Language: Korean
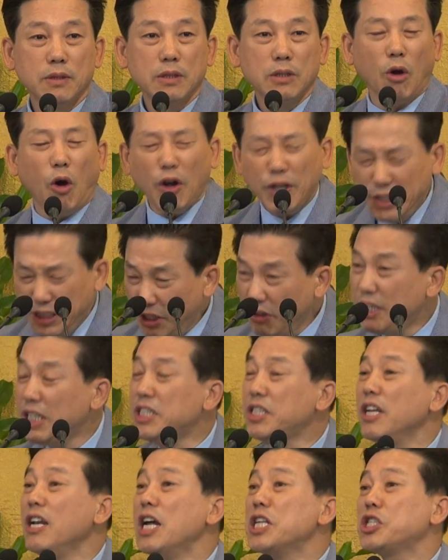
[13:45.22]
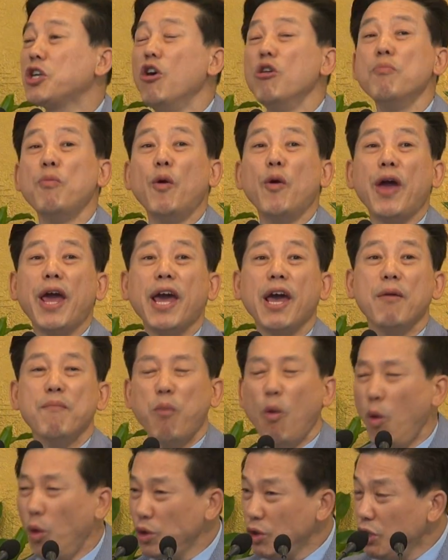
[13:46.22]
언제 어디서나 정보에
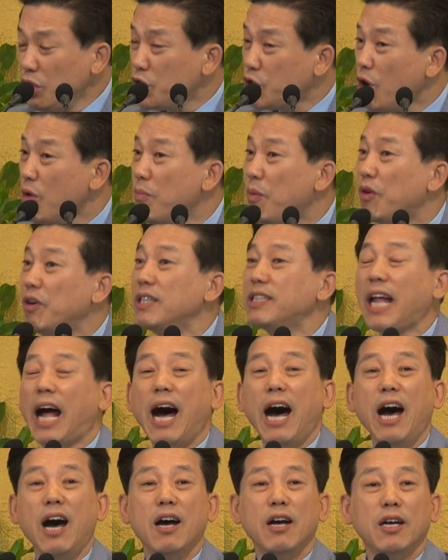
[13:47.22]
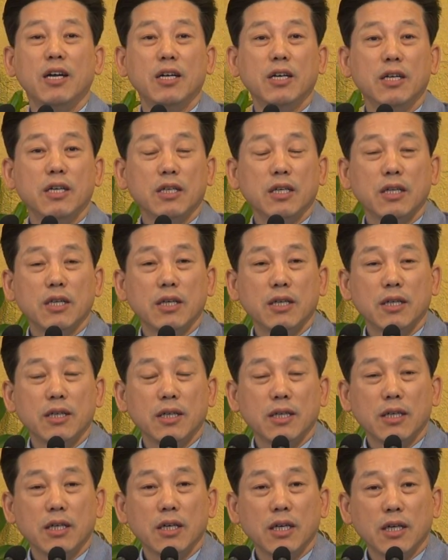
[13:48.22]
모든 정보를 다
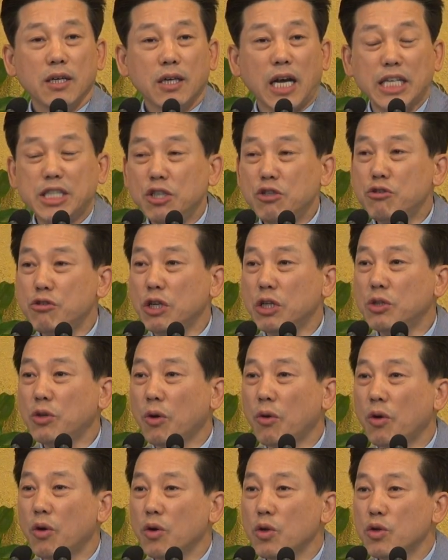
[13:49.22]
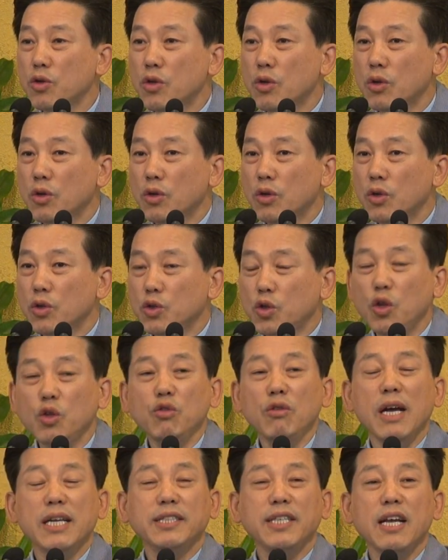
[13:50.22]
가질 수 있도록
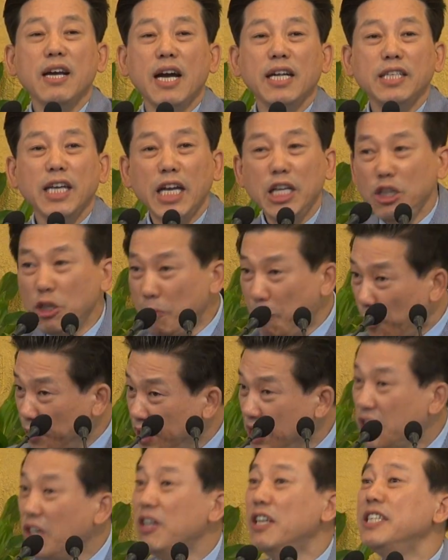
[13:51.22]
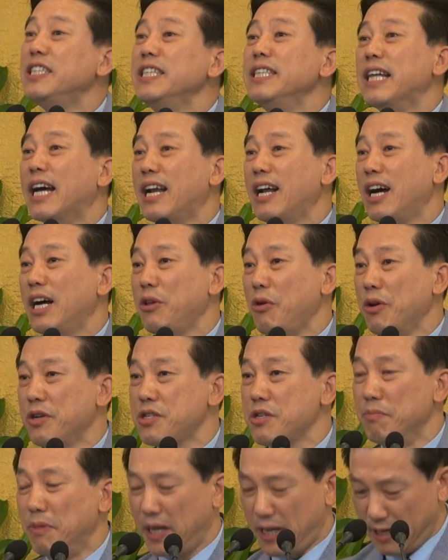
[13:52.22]
초등학생까지 핸드폰이 들려진 나라가
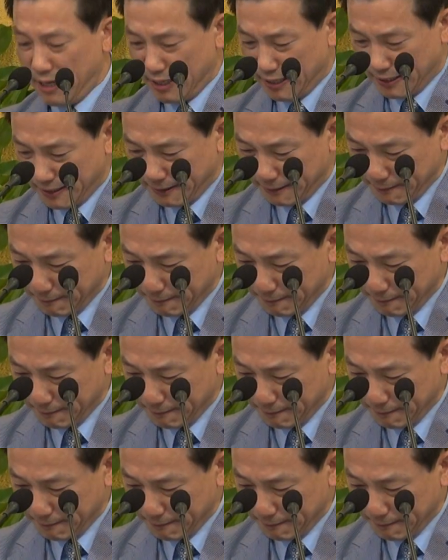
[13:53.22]
되었습니까?